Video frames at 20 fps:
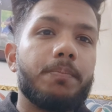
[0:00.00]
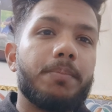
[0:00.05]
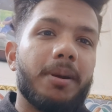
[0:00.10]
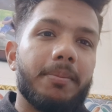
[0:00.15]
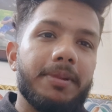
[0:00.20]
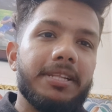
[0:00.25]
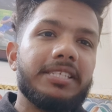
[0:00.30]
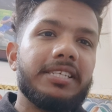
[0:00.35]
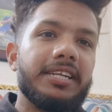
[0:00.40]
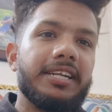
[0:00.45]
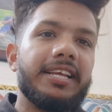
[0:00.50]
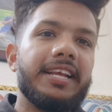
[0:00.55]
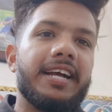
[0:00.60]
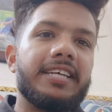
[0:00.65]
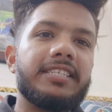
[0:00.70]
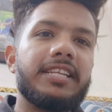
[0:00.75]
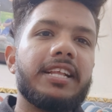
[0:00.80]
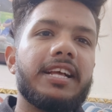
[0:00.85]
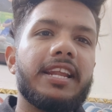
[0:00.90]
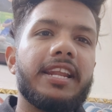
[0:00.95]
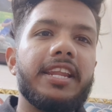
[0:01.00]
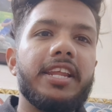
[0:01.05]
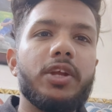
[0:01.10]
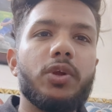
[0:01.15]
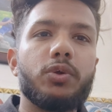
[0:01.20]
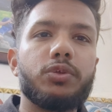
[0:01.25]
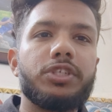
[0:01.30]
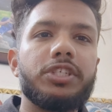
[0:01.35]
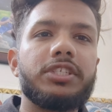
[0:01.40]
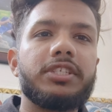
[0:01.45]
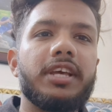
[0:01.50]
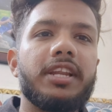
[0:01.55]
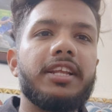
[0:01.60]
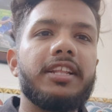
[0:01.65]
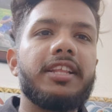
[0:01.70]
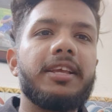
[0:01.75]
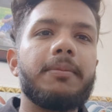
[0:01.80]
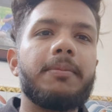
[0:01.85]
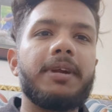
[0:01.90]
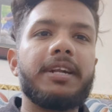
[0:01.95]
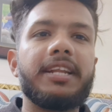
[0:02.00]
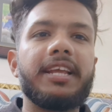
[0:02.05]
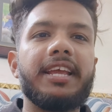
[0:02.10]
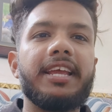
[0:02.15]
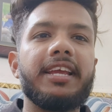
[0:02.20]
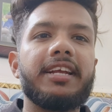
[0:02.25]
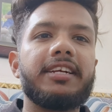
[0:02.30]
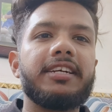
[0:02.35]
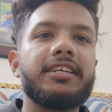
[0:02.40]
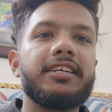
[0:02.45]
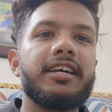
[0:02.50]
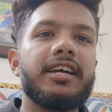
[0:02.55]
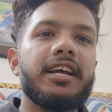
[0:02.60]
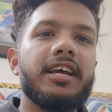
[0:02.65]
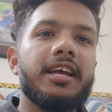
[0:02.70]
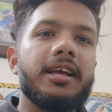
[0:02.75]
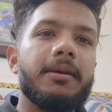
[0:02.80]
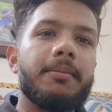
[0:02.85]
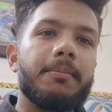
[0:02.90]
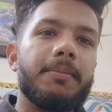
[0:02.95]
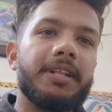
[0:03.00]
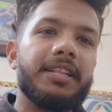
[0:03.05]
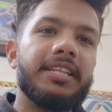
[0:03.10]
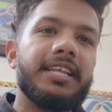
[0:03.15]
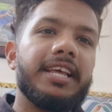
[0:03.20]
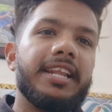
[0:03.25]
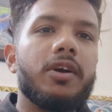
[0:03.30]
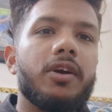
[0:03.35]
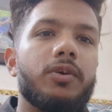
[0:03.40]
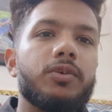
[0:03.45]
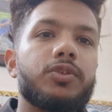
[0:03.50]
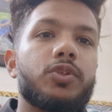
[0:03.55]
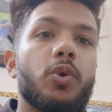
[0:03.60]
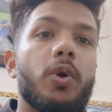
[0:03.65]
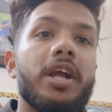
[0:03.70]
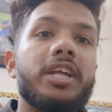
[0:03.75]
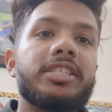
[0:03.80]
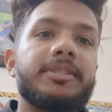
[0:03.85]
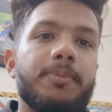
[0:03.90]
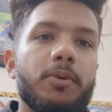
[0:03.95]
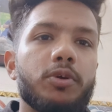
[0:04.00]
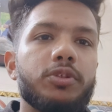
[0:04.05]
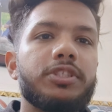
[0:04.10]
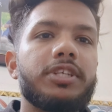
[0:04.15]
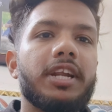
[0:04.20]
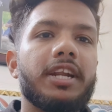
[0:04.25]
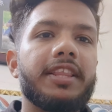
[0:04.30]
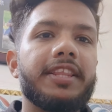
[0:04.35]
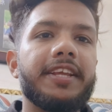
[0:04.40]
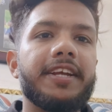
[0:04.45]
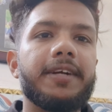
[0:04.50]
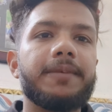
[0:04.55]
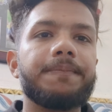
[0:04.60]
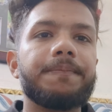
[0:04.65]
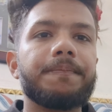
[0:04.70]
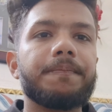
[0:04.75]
पब्लिसिटी हासिल करने की कोशिश करी थी बट एक बंदे ने उसको एक्सपोज कर दिया